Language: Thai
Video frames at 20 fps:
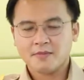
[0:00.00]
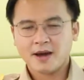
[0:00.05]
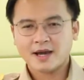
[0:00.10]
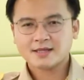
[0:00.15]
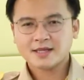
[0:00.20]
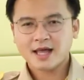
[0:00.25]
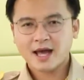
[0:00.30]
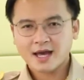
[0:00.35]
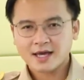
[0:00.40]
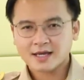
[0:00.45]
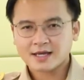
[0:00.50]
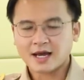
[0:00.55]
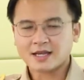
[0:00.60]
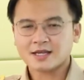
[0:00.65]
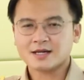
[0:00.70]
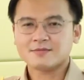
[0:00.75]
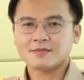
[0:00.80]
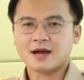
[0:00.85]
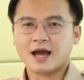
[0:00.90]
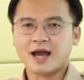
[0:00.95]
ภายใต้กา
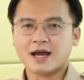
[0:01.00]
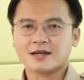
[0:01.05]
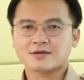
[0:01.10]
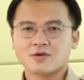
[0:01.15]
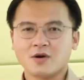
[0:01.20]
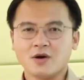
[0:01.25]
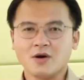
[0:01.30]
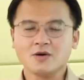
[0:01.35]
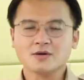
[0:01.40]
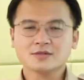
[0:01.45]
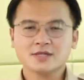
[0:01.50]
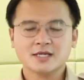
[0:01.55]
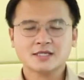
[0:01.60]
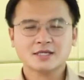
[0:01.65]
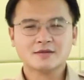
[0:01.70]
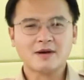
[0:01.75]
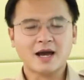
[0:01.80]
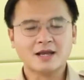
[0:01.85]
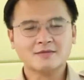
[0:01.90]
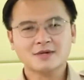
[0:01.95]
รทำงานของเท
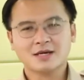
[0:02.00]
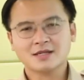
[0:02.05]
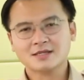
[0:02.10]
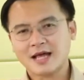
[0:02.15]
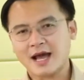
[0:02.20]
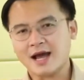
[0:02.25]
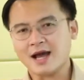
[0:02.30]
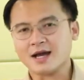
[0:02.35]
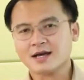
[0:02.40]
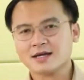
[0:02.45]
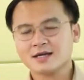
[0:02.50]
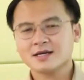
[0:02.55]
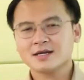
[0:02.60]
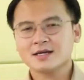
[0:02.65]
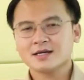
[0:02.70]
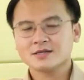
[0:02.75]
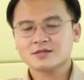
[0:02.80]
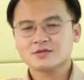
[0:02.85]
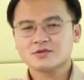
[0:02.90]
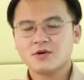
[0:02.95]
ศบาลเมืองตาก
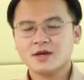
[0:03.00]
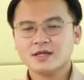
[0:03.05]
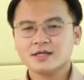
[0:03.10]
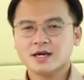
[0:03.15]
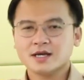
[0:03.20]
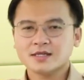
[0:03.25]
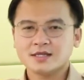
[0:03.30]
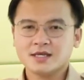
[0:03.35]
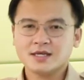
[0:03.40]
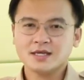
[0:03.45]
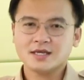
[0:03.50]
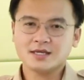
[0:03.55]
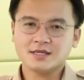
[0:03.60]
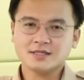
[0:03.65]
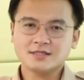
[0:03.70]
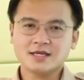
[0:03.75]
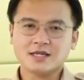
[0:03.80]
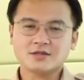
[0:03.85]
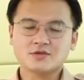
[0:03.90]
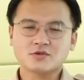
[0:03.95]
ด้วยเนื้อที่
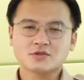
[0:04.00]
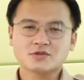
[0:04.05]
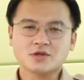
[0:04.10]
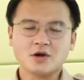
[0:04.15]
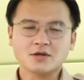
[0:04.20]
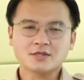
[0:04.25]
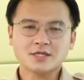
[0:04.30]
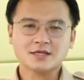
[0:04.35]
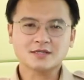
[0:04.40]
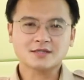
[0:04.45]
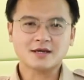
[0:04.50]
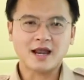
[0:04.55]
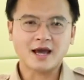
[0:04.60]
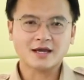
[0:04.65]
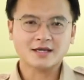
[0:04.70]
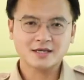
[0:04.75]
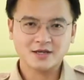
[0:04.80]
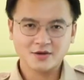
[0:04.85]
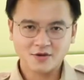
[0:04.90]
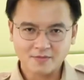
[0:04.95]
7.27 ตา
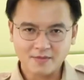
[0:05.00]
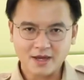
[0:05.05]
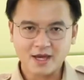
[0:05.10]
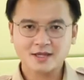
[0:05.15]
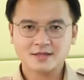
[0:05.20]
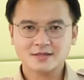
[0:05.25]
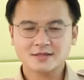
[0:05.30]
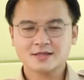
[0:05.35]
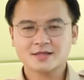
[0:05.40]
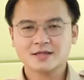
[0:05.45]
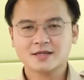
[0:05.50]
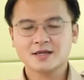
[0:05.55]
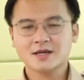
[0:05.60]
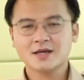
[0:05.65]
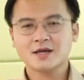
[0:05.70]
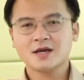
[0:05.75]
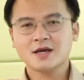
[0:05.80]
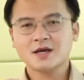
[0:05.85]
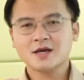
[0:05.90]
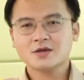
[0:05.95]
รางกิโลเมตร
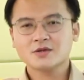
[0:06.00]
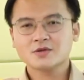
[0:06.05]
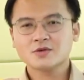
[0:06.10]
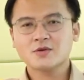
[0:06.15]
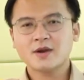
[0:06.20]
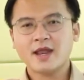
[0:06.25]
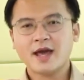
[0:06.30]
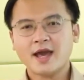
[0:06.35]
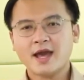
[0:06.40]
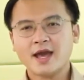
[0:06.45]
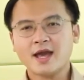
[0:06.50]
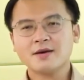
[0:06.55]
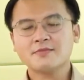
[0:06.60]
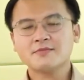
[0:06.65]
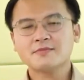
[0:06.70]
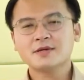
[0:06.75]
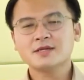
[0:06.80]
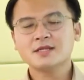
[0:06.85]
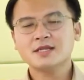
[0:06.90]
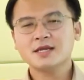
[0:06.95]
ดูแล
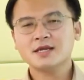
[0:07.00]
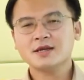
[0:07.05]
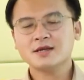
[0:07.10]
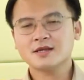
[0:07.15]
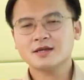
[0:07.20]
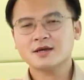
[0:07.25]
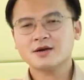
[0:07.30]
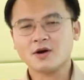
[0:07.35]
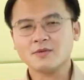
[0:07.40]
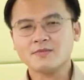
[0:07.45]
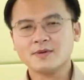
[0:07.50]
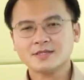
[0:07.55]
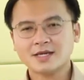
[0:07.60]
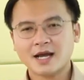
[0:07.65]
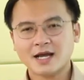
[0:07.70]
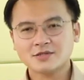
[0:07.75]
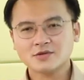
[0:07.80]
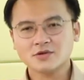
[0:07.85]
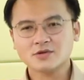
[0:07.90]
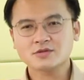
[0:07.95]
พื้นที่ของประ
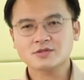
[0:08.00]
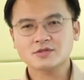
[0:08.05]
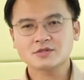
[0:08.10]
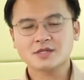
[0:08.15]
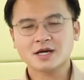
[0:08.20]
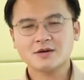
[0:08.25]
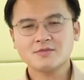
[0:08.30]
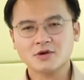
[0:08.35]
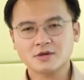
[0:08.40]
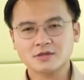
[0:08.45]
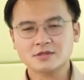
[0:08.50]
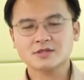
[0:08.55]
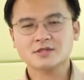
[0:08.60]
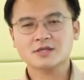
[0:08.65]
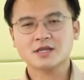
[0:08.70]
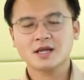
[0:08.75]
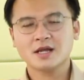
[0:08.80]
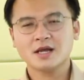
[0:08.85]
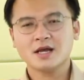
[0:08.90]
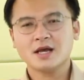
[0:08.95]
ชาชนทั้งหมด
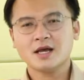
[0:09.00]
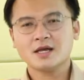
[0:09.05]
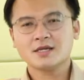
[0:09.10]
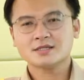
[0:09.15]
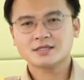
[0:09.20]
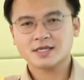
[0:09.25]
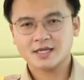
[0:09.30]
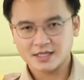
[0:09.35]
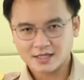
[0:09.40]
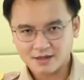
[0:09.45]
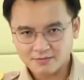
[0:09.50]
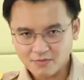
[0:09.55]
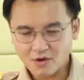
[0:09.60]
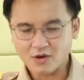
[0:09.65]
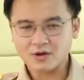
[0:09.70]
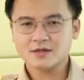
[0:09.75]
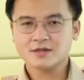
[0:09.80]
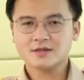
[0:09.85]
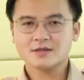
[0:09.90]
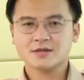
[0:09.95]
4ตำบ
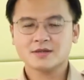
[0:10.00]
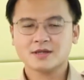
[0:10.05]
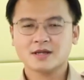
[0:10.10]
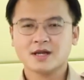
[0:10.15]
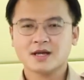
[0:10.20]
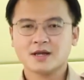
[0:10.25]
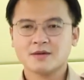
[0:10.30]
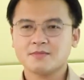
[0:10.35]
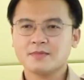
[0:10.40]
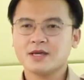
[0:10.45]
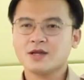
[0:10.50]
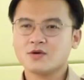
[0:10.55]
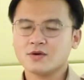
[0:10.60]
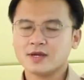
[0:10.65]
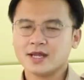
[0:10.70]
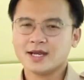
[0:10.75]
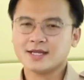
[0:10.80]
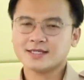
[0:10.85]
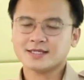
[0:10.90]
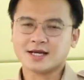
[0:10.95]
ล มีโร
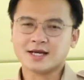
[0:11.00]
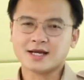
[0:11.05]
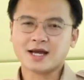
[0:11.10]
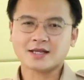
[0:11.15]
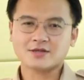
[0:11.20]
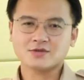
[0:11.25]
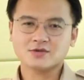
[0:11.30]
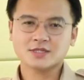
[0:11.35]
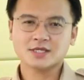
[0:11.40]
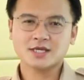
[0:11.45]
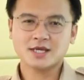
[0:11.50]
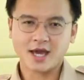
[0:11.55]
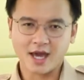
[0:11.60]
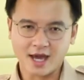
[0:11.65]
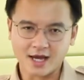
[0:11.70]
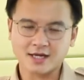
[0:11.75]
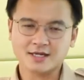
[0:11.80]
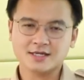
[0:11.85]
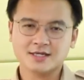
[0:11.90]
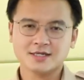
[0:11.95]
งเรียนในสังกัดอยู่ 4
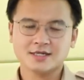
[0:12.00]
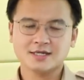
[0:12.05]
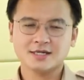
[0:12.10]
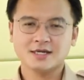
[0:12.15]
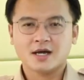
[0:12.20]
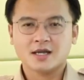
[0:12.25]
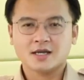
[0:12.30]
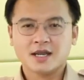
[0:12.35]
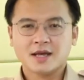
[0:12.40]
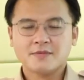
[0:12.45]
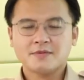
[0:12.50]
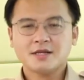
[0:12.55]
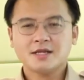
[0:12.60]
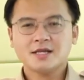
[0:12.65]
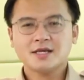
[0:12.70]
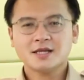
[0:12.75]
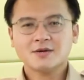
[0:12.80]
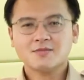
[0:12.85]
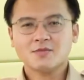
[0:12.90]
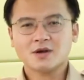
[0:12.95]
แห่ง ในพื้น
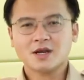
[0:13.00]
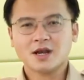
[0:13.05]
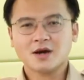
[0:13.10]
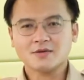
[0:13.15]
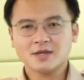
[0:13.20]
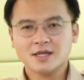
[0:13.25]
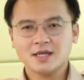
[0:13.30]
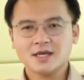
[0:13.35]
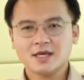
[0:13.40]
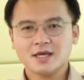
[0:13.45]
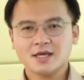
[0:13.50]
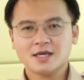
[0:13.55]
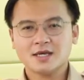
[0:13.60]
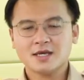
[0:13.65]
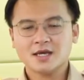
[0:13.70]
ที่ทั้งหมดเหล่านี้